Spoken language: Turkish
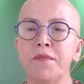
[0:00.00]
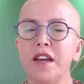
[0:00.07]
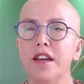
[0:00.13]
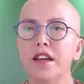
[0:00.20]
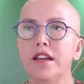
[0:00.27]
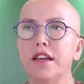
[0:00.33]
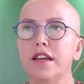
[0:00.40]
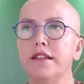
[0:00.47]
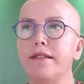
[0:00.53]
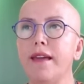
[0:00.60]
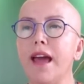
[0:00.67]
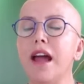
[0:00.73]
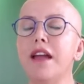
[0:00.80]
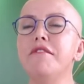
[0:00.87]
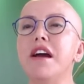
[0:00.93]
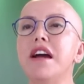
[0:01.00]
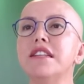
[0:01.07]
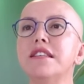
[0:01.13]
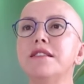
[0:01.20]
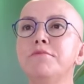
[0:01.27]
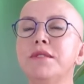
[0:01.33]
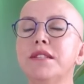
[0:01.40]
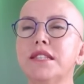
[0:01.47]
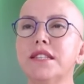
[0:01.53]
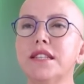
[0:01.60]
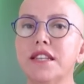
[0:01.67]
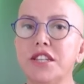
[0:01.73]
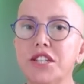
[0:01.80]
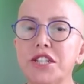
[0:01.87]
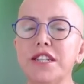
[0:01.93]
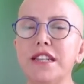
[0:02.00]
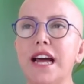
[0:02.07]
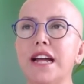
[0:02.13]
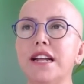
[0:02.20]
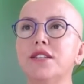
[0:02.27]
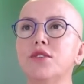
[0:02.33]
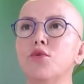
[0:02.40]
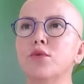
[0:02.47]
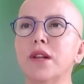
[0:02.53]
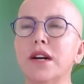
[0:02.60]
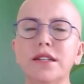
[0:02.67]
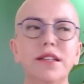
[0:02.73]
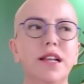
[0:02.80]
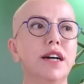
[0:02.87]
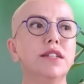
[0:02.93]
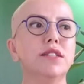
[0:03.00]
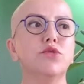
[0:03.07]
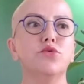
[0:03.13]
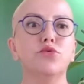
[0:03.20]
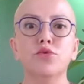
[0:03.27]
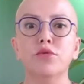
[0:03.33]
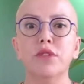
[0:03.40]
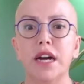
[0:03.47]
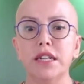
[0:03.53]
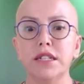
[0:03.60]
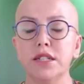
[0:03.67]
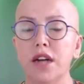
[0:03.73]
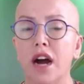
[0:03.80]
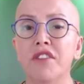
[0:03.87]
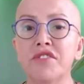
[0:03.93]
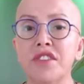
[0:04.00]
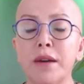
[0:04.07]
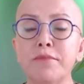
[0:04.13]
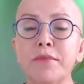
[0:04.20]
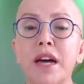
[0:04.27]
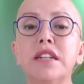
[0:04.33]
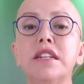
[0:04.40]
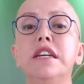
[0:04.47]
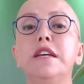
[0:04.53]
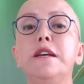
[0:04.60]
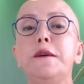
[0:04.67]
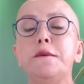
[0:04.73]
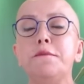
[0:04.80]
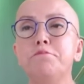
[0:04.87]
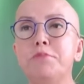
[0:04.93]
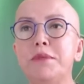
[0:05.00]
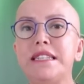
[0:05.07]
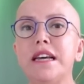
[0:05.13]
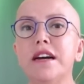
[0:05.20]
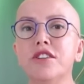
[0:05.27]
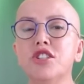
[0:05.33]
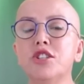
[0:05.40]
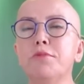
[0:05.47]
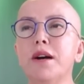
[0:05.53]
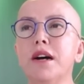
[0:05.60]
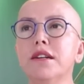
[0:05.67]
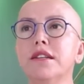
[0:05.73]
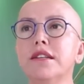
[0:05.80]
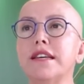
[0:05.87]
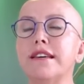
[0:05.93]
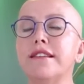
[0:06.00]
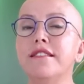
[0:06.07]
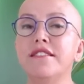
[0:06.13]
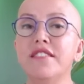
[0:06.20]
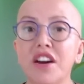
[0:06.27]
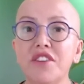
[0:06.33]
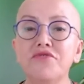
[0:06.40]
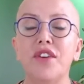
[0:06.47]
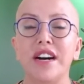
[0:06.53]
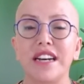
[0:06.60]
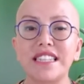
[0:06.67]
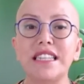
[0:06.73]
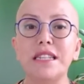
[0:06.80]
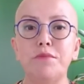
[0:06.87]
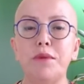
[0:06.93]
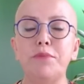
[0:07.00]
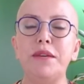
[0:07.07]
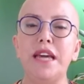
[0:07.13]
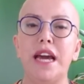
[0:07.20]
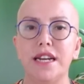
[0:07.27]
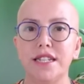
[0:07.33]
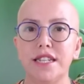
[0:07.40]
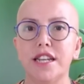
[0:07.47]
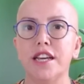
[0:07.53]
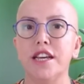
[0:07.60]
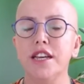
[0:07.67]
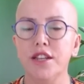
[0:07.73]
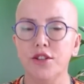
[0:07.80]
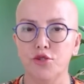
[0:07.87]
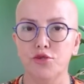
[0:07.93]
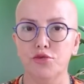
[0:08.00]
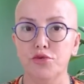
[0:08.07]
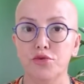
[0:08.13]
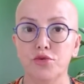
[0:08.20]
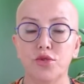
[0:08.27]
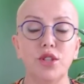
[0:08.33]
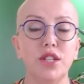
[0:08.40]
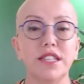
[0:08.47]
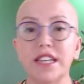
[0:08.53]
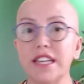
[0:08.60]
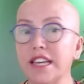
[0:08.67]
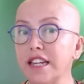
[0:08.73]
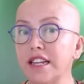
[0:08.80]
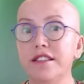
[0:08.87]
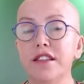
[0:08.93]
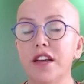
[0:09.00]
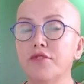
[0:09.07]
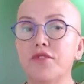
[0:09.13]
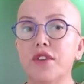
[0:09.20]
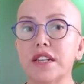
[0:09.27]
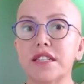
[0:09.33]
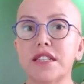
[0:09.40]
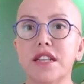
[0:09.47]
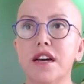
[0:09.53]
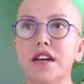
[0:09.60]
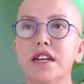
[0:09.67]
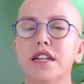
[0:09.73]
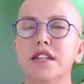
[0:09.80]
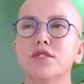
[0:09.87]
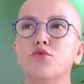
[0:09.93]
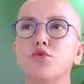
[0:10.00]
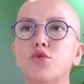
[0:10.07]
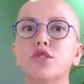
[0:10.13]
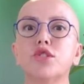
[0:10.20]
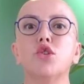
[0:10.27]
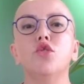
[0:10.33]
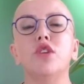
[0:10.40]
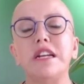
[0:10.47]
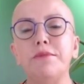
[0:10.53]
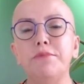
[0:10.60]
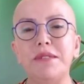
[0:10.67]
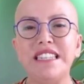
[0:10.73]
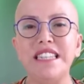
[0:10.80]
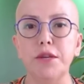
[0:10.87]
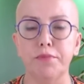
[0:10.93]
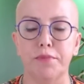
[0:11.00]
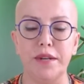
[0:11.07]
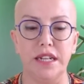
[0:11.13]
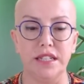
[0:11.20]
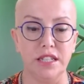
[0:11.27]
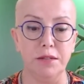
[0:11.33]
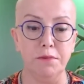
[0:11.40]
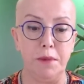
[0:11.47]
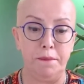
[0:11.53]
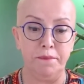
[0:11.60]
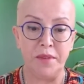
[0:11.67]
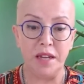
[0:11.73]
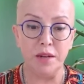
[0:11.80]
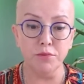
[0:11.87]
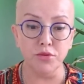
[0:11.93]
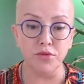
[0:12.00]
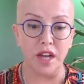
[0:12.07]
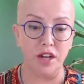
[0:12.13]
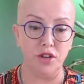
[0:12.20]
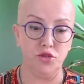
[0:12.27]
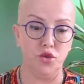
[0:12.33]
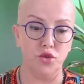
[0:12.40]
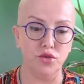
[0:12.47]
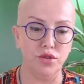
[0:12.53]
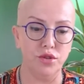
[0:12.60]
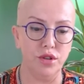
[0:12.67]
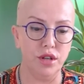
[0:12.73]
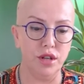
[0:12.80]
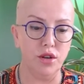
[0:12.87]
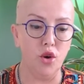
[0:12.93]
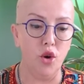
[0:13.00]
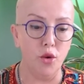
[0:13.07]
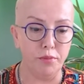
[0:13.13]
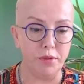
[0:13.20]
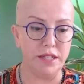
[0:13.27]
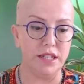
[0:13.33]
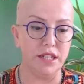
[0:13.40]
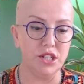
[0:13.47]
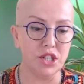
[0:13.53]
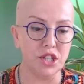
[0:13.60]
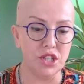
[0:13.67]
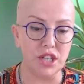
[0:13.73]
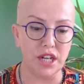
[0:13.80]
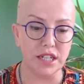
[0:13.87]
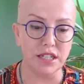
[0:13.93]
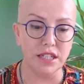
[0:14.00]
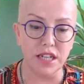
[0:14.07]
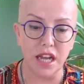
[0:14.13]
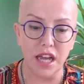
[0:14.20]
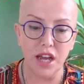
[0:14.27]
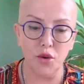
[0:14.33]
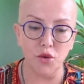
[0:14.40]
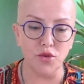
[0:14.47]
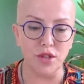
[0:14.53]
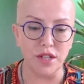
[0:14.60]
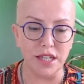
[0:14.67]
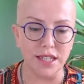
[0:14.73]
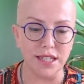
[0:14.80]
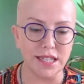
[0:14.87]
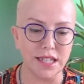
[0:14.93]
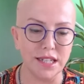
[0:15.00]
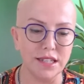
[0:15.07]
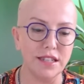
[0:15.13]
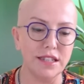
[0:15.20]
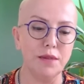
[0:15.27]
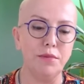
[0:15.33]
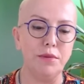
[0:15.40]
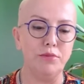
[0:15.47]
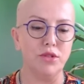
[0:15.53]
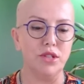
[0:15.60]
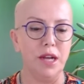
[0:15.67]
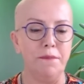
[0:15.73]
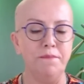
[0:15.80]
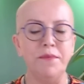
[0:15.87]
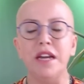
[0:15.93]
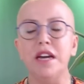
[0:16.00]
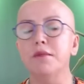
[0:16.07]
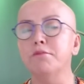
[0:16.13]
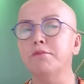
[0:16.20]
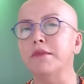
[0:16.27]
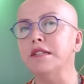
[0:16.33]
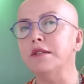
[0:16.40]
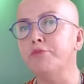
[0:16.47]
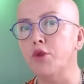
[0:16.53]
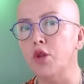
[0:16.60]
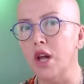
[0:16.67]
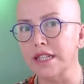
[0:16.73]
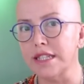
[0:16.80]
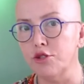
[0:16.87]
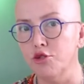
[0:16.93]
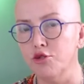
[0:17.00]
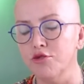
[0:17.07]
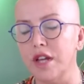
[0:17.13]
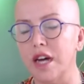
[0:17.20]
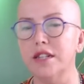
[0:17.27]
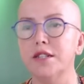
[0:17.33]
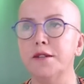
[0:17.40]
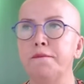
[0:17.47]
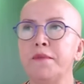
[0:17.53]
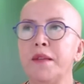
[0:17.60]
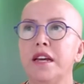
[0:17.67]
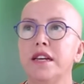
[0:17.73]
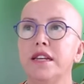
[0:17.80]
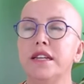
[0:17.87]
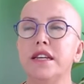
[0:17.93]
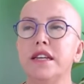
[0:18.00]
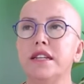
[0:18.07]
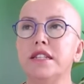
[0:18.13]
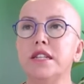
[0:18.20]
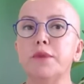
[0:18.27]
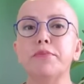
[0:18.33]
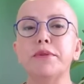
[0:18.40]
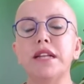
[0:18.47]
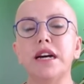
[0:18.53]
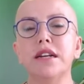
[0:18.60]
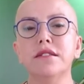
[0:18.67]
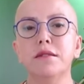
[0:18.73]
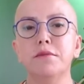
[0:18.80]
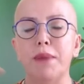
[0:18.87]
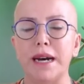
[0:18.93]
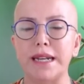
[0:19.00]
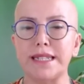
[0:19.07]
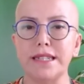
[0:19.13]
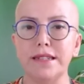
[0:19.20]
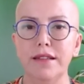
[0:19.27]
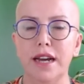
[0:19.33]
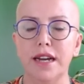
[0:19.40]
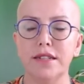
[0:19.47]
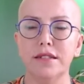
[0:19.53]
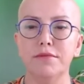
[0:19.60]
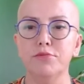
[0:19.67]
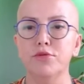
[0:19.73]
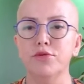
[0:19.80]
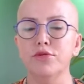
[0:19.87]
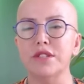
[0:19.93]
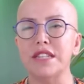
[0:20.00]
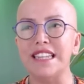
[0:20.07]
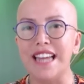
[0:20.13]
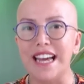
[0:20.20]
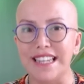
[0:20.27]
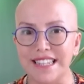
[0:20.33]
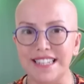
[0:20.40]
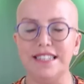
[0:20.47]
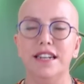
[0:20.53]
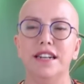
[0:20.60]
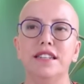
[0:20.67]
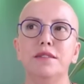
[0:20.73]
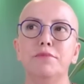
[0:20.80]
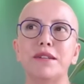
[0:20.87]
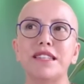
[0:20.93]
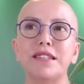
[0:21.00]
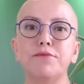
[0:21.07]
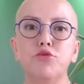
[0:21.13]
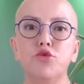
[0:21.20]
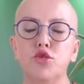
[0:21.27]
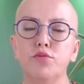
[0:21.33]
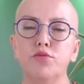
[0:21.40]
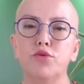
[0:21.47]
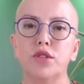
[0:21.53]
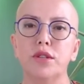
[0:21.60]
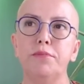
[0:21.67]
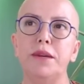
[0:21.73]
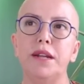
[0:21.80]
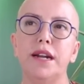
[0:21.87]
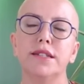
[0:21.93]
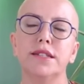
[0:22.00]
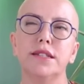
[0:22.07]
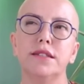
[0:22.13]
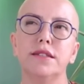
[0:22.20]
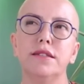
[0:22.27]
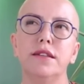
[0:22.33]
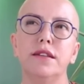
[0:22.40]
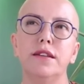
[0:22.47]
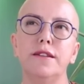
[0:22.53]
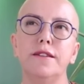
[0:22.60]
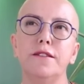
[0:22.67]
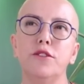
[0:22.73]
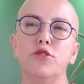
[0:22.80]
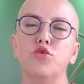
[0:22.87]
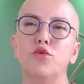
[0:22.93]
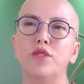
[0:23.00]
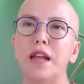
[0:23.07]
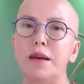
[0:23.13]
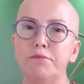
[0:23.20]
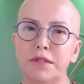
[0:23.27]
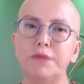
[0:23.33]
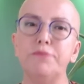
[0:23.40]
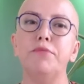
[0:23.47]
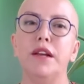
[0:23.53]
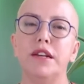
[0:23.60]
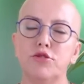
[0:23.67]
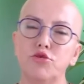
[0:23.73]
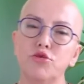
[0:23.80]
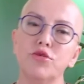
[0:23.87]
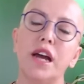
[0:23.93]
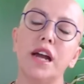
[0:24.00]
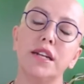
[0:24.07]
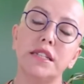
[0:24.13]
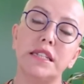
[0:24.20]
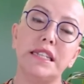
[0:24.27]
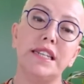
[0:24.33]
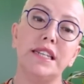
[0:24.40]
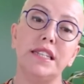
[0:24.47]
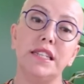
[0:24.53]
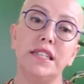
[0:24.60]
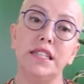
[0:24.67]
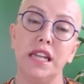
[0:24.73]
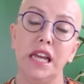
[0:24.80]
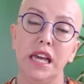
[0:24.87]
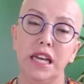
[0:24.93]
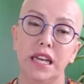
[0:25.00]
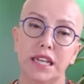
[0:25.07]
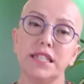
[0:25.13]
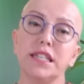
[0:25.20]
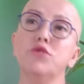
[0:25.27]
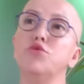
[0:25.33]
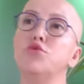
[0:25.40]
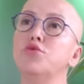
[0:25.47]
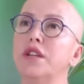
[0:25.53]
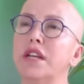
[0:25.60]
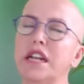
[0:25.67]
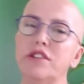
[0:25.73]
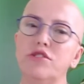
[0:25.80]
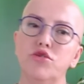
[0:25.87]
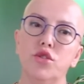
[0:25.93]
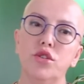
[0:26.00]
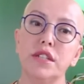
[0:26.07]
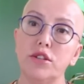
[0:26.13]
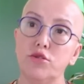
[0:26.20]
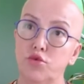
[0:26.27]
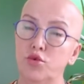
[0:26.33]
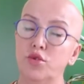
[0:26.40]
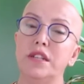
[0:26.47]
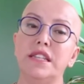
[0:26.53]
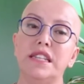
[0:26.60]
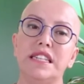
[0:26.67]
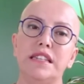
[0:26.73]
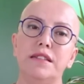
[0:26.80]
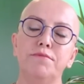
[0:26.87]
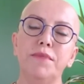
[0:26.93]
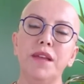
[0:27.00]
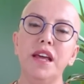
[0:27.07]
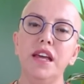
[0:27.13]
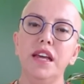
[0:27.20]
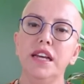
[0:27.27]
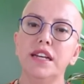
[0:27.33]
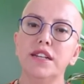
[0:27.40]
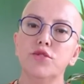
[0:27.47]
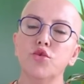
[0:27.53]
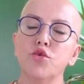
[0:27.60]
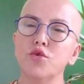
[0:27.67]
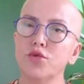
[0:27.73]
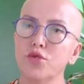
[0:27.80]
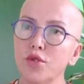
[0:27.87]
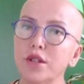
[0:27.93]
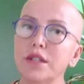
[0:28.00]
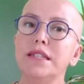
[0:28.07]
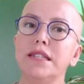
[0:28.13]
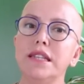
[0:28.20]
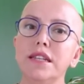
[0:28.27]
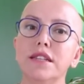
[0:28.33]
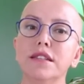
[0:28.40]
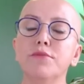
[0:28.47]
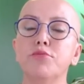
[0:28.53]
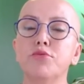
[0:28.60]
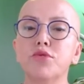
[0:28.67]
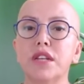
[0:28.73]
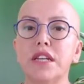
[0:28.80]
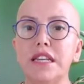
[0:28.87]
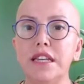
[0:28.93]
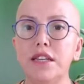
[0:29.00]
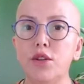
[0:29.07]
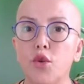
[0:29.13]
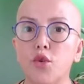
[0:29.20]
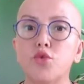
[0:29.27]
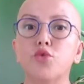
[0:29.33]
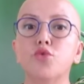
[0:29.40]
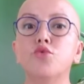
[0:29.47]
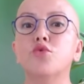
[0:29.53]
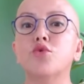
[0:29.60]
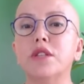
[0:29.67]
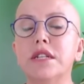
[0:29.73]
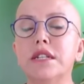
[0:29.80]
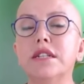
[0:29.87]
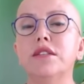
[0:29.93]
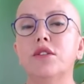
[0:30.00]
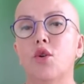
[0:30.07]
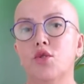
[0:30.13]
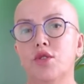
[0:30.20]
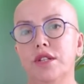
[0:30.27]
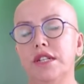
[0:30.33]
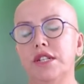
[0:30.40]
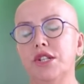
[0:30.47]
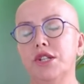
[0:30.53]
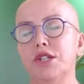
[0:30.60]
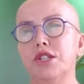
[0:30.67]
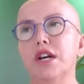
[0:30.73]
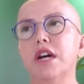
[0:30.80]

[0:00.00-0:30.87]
E, değer verdiğimiz kişiler, olaylar, konular, kavramlar bize acaba gereğinden fazla mı bir yerlere götürdü ya da gereğinden fazla duygusal olarak bizi yıprattı mı? Bunlar çok e, ön plana çıkacaktır. Onun yanı sıra da tabii burada manipülasyonlar, e, yapılan baskılar, bu genellikle hani balık burcu burada biraz e, görülen manipülasyonlarla da ilgilidir. E, Satürn de retro, Satürn de dizilimde. Do dolayısıyla da buradaki yorgunlukların da ortaya çıkacağı.